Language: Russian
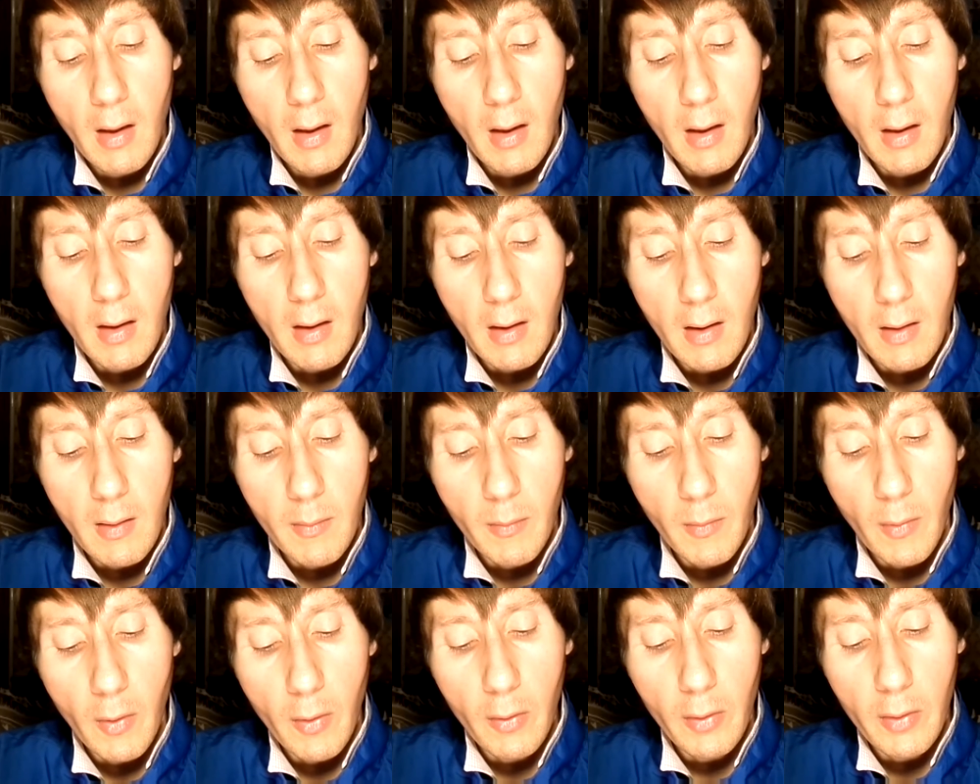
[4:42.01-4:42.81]
а,
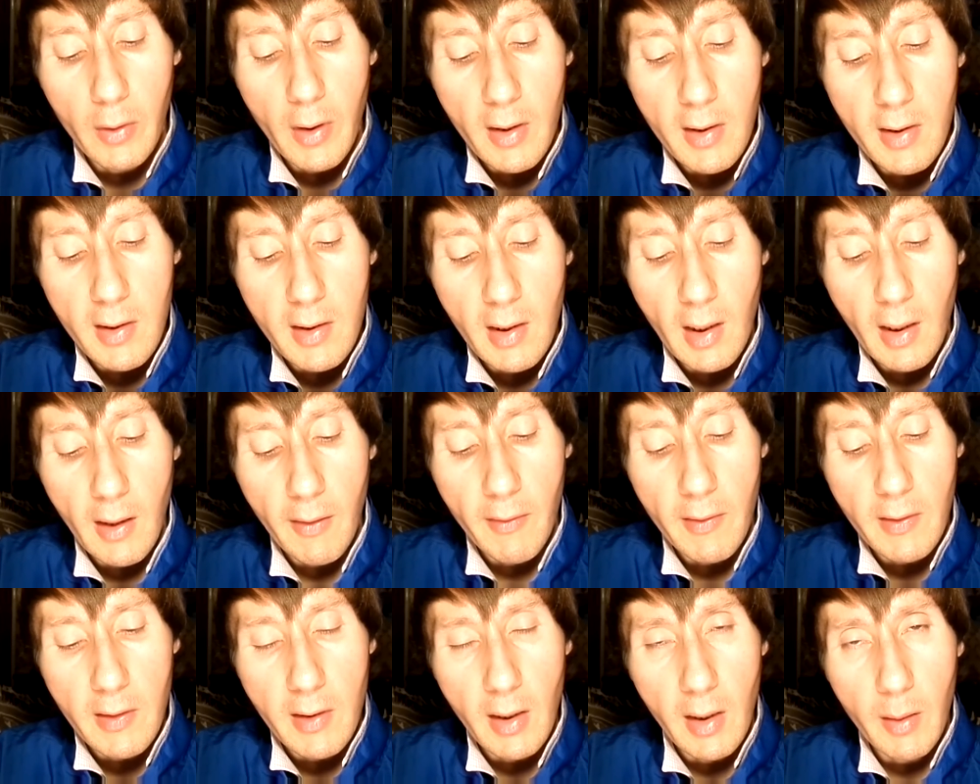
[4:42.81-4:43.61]
могут
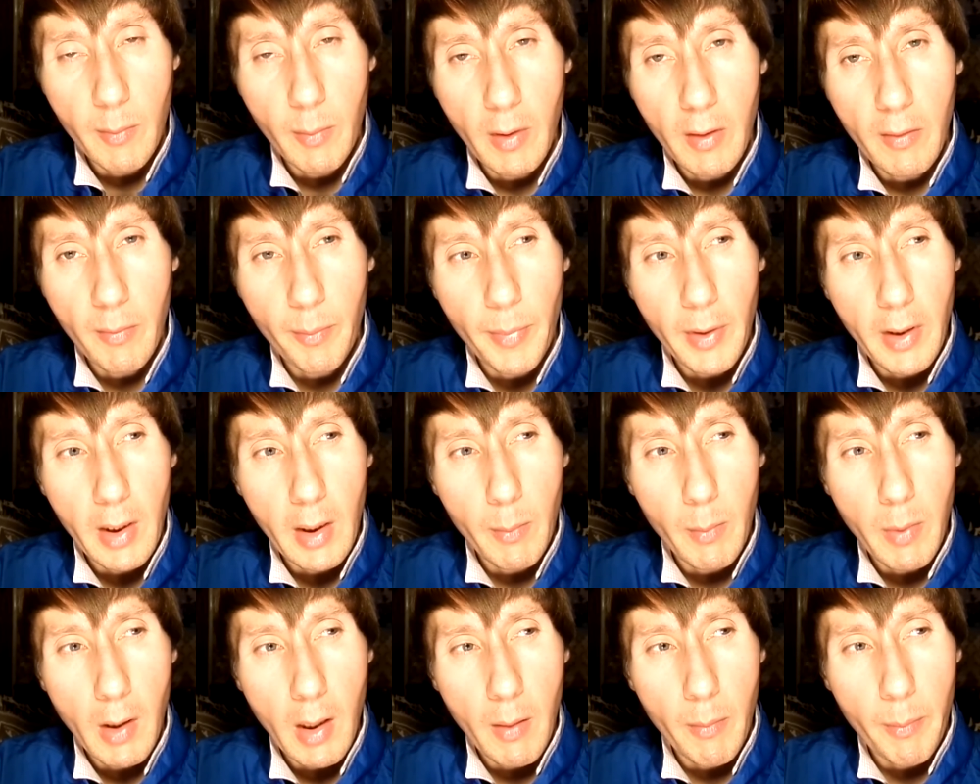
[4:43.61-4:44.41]
оставить, либо
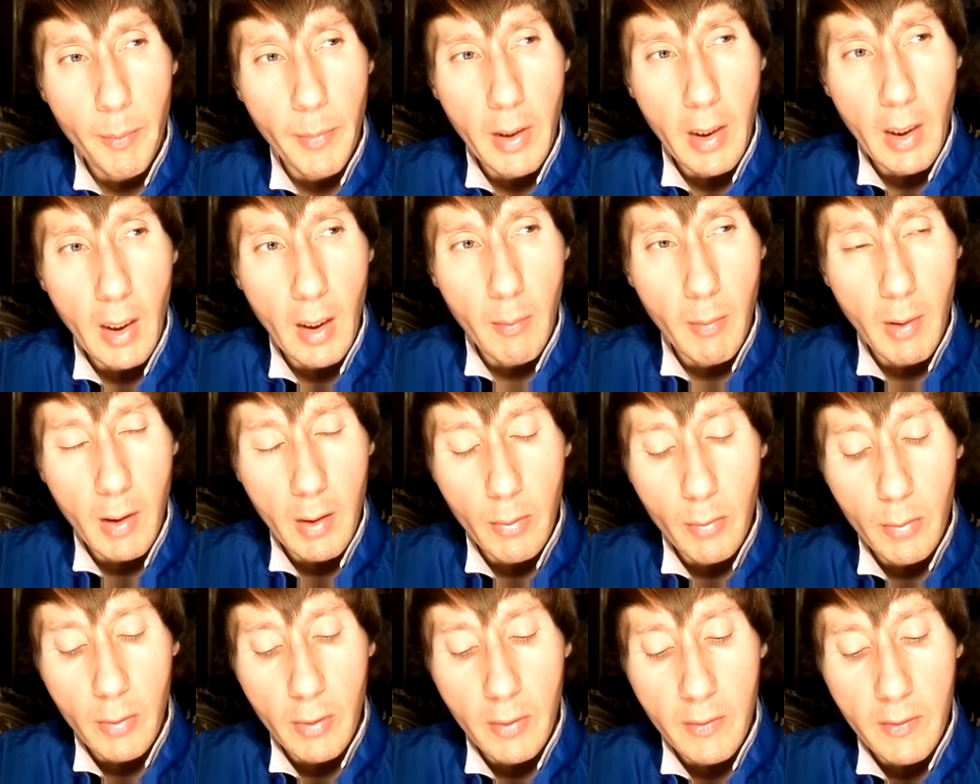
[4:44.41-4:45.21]

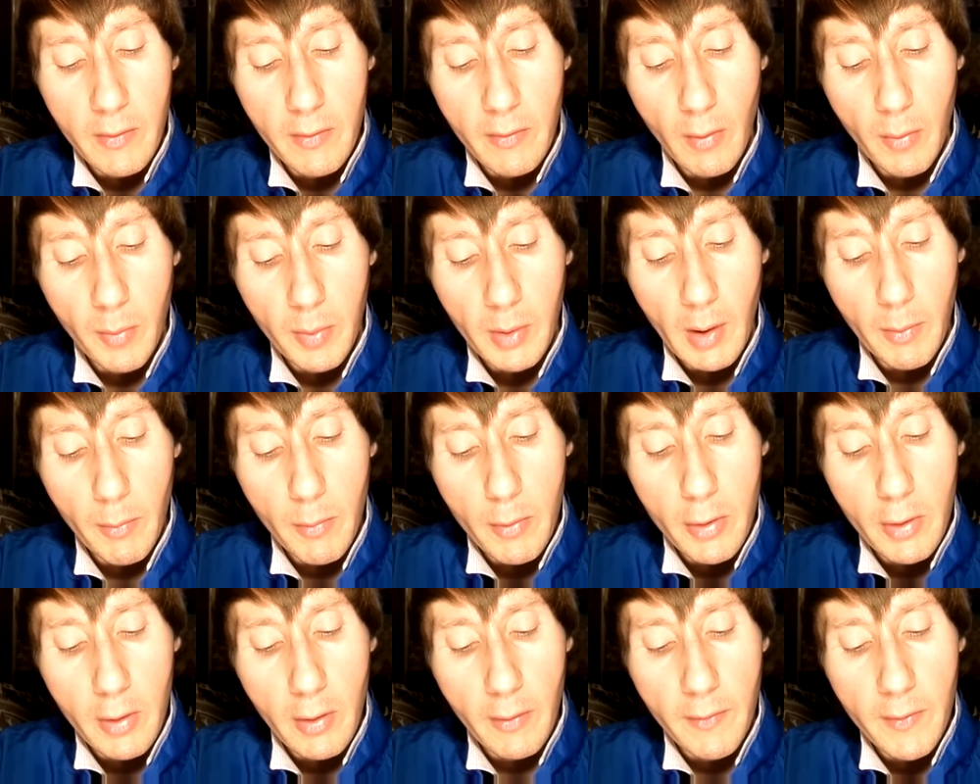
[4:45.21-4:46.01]
переоборудовать его, потому
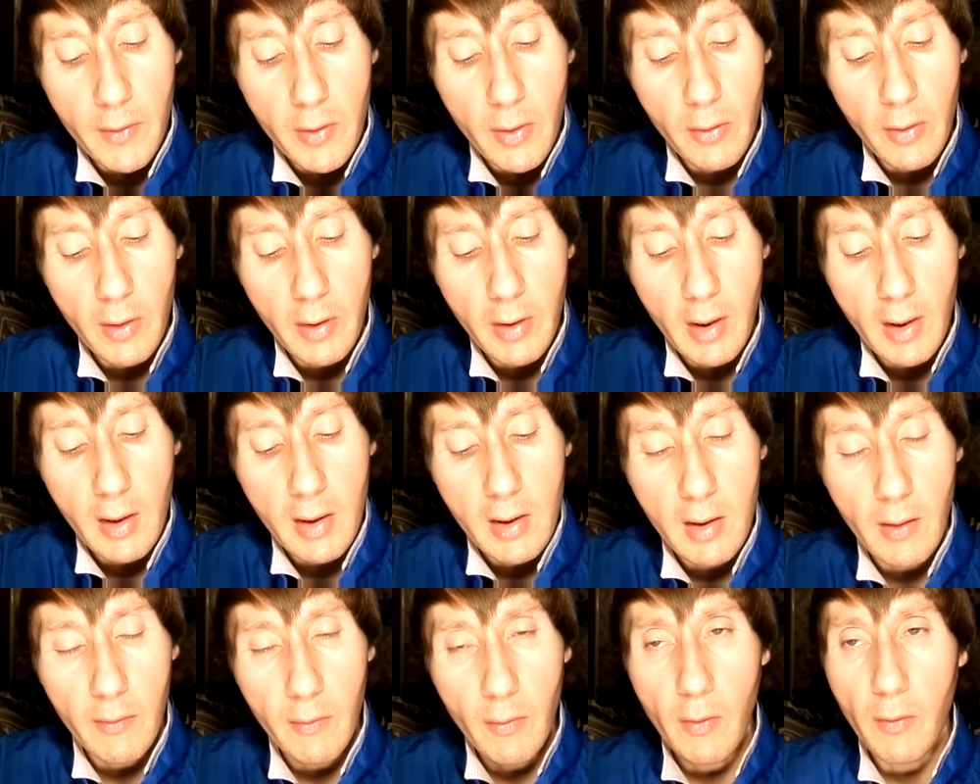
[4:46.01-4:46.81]
что все-таки
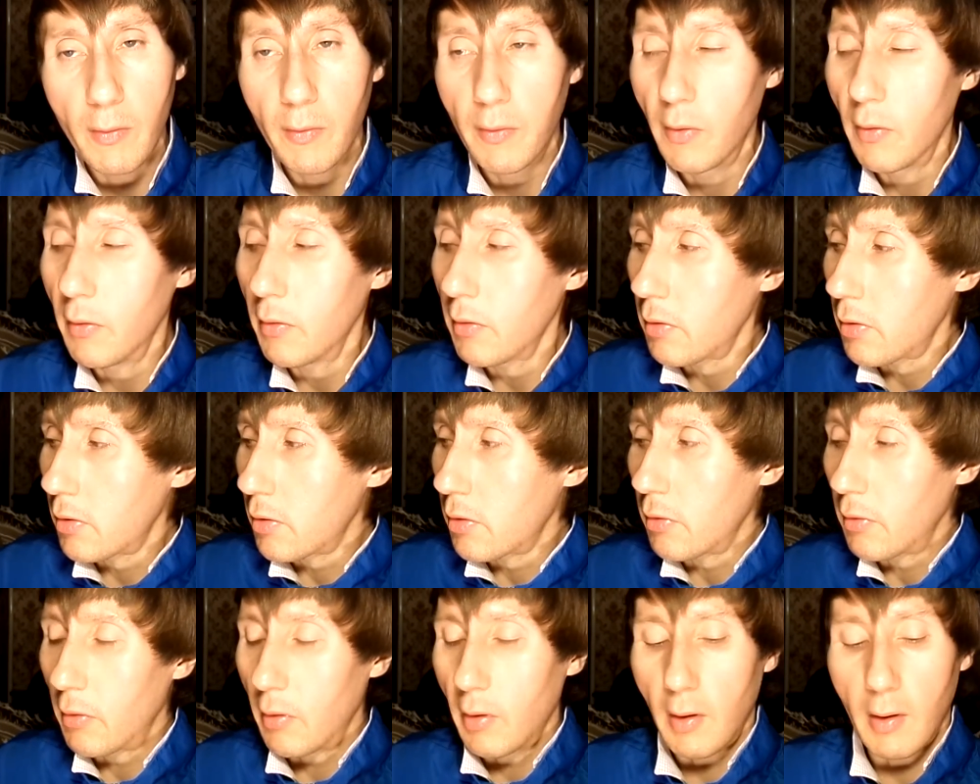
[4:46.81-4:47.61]
основную
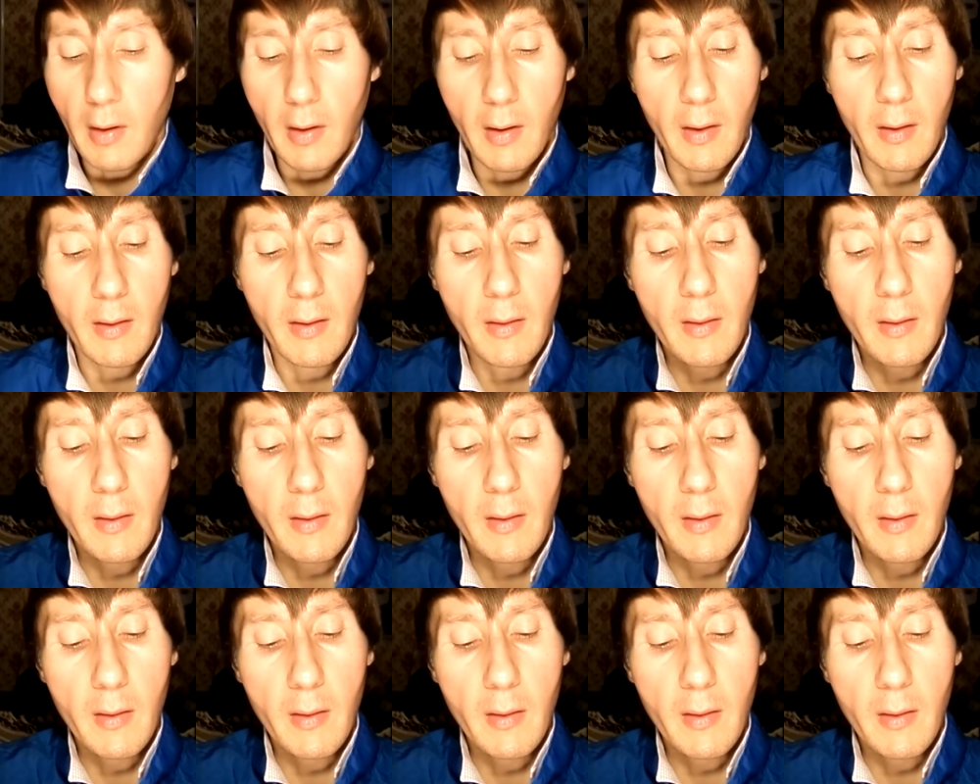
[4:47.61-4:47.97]
функцию